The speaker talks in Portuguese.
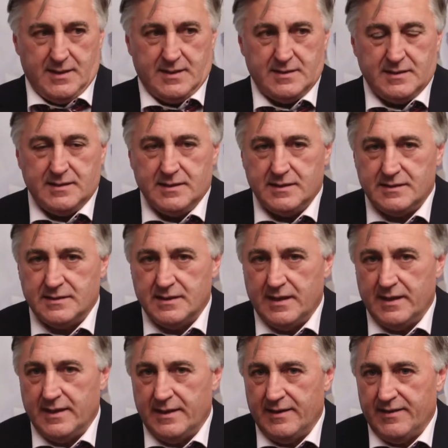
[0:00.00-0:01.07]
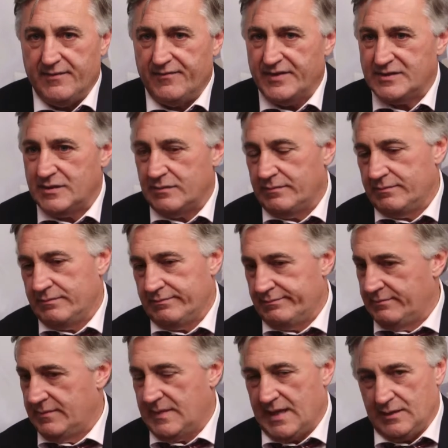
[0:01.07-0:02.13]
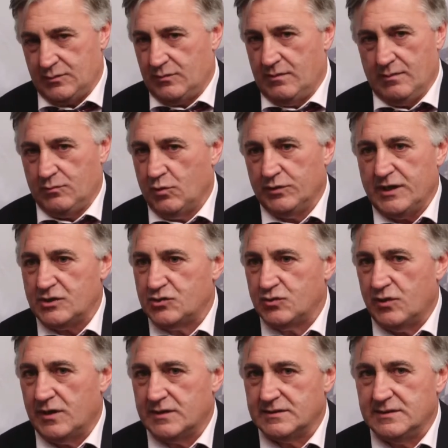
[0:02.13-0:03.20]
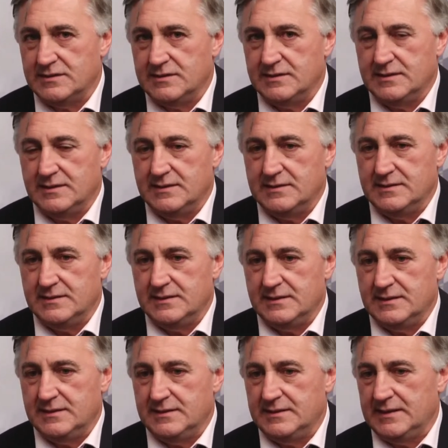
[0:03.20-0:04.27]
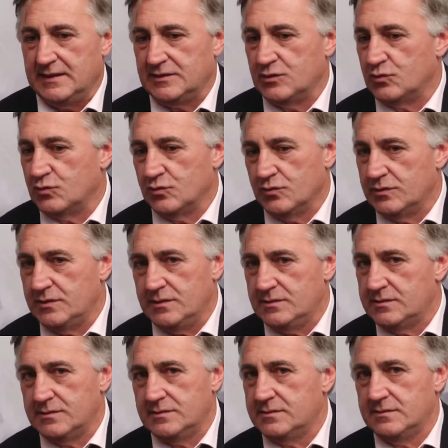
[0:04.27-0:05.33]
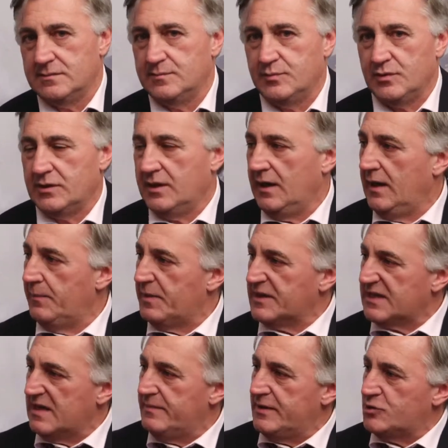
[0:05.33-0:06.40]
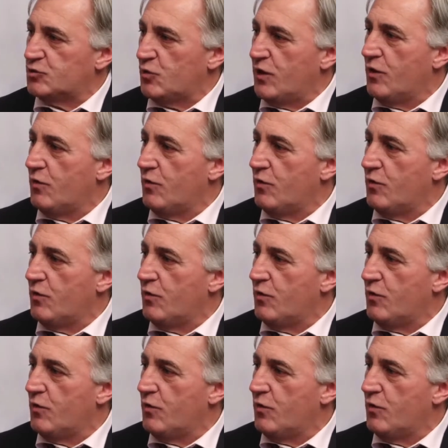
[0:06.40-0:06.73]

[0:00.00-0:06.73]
de é, fazer a, toda sorte de, de, de atitudes, porque praticamente sou